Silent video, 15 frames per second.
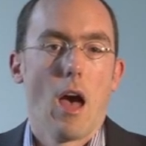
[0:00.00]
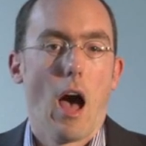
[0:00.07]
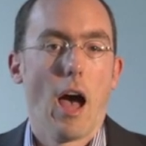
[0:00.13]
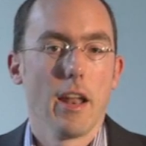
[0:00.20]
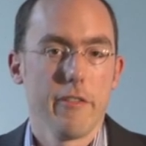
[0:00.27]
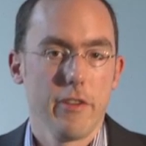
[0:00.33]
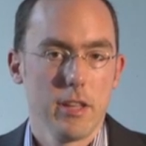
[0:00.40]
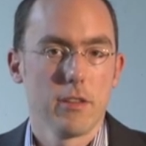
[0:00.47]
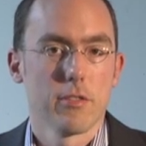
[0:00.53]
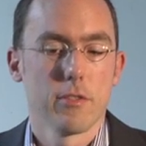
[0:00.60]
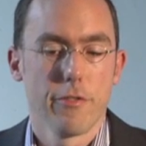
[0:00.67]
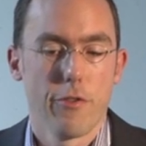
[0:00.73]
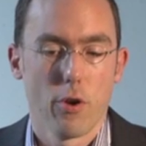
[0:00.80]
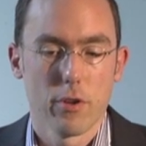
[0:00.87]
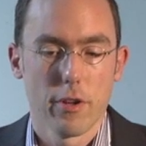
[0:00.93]
Einer der
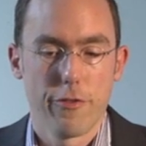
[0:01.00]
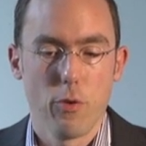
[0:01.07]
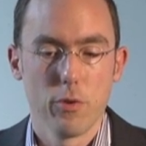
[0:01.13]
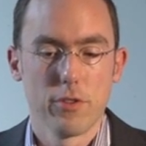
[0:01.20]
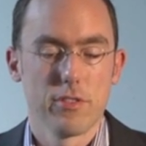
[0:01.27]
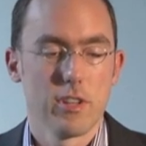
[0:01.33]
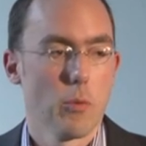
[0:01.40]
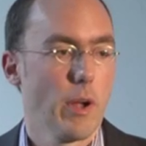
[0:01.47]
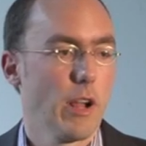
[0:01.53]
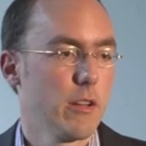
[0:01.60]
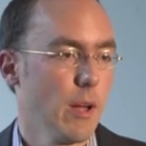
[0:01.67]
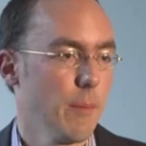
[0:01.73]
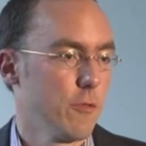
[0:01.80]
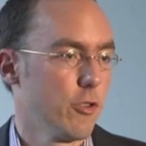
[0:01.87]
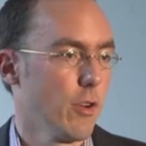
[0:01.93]
wichtigsten Förderer für uns ist der
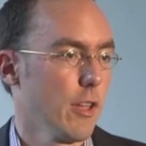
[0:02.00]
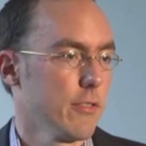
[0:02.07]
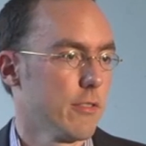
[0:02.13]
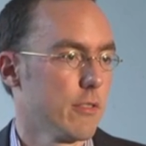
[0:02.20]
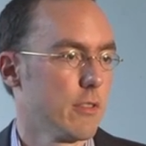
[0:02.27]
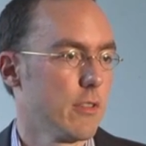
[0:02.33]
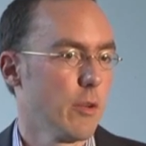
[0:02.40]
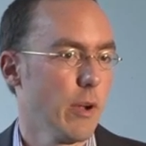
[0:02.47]
Wellcome Trust.